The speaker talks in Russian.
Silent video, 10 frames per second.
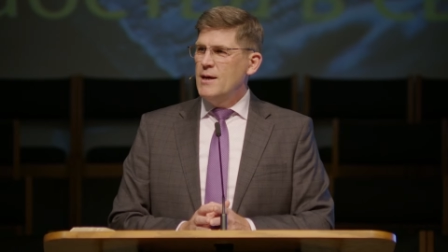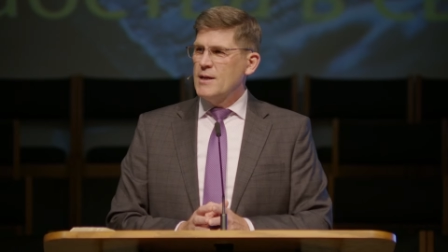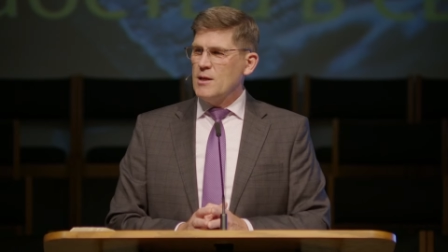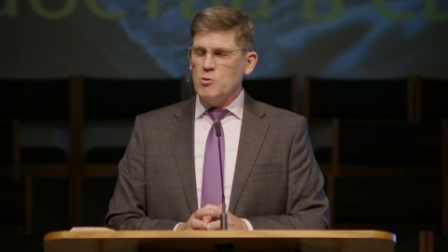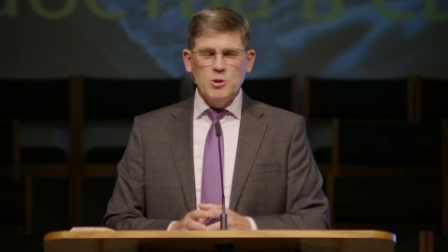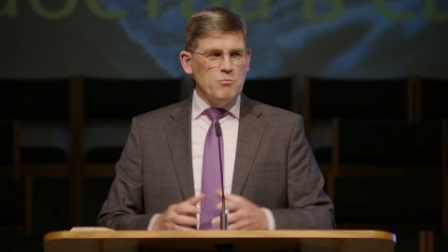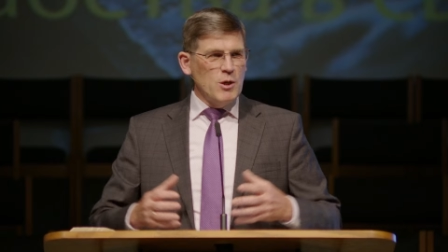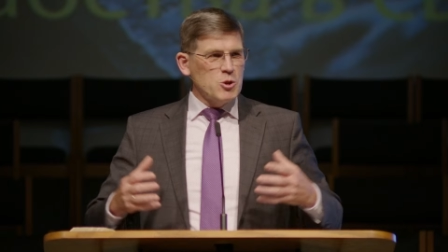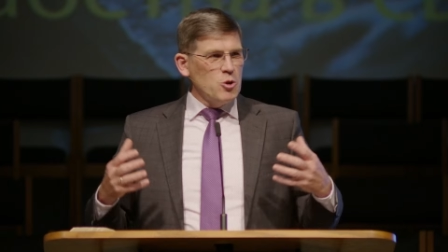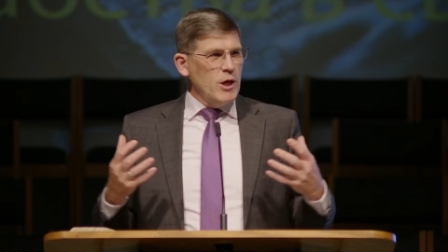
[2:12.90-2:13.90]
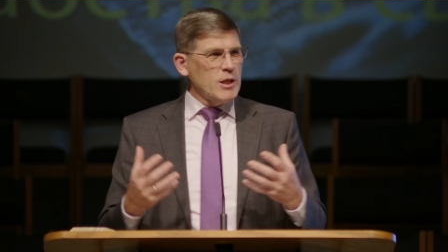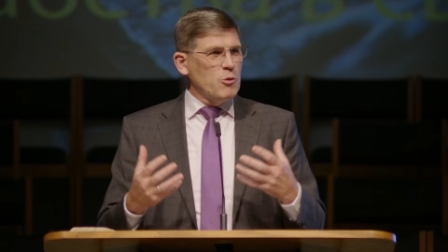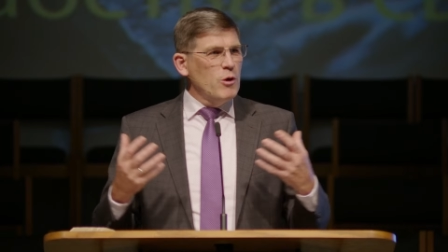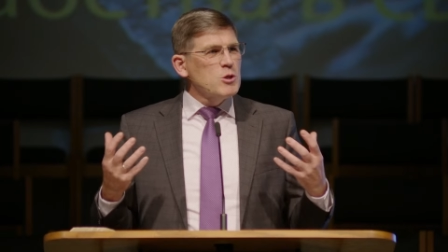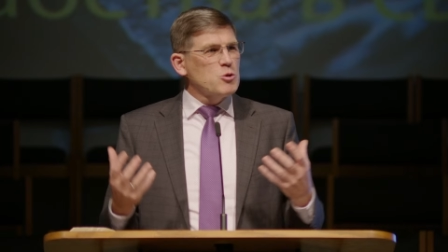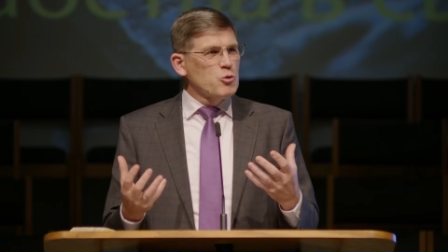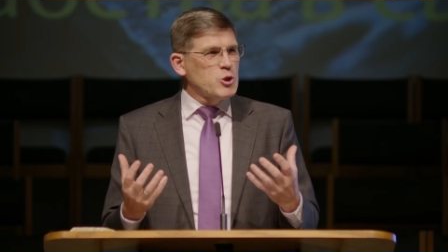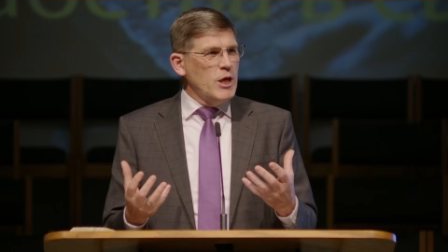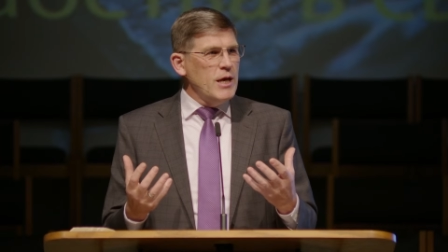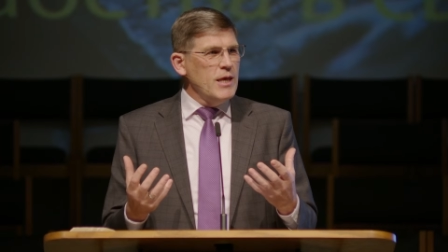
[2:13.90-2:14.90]
это очень большое такое
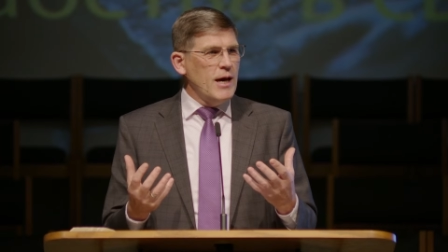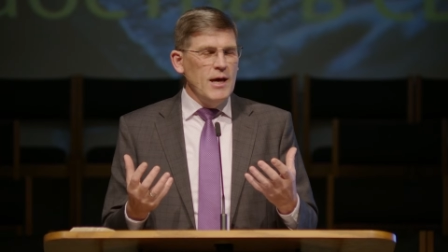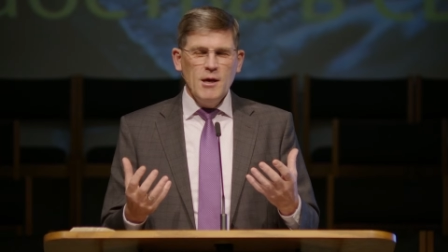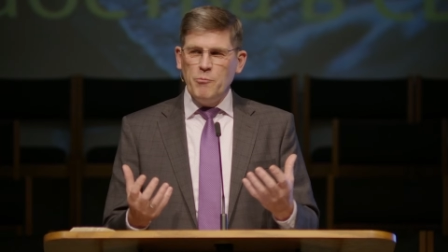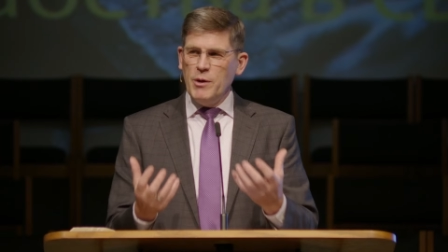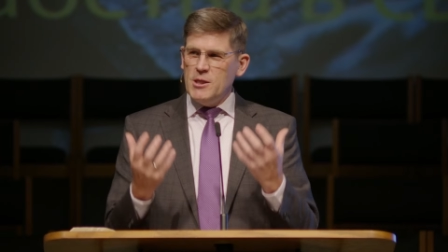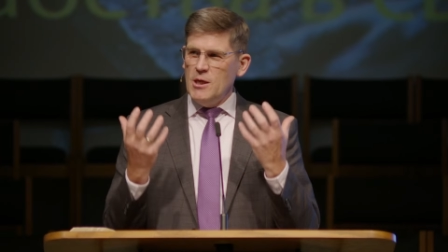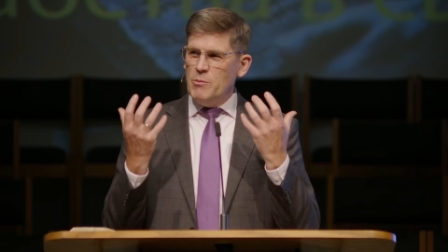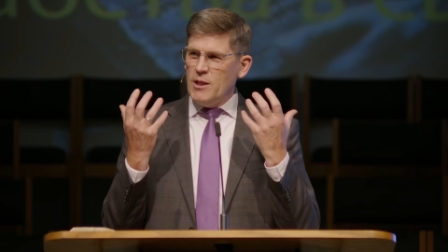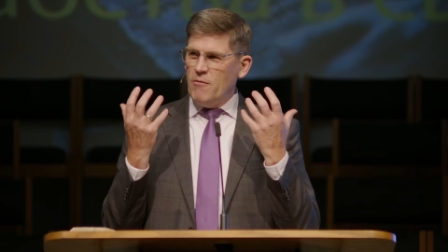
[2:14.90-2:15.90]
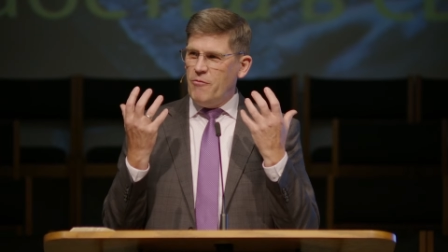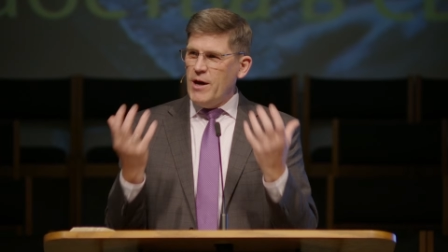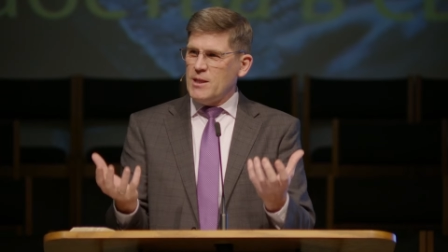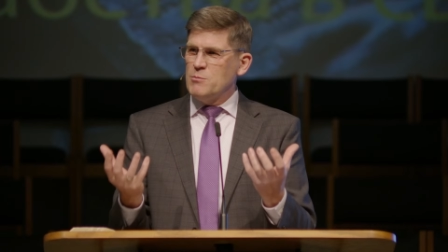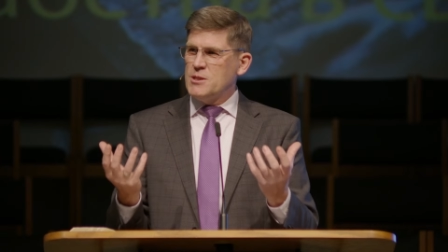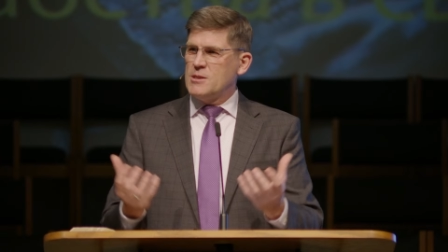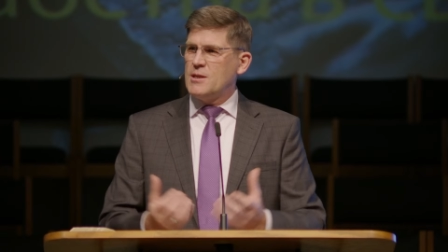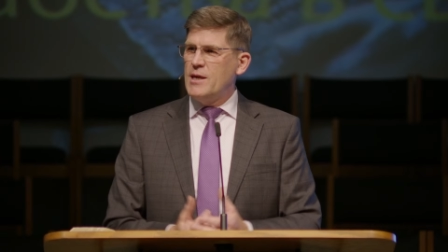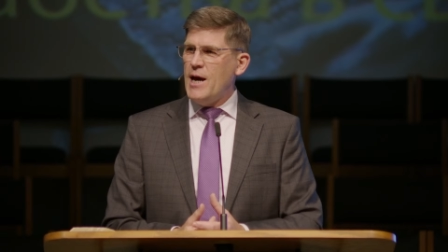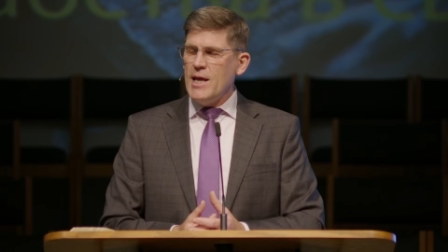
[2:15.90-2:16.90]
искушение быть именно в этом
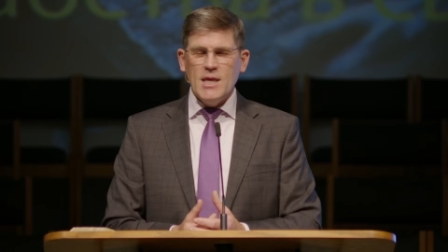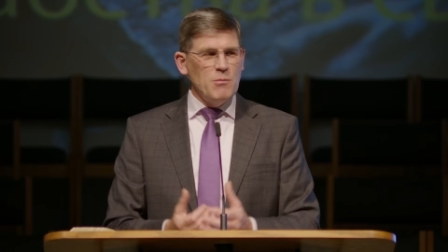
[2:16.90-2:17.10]
состоянии,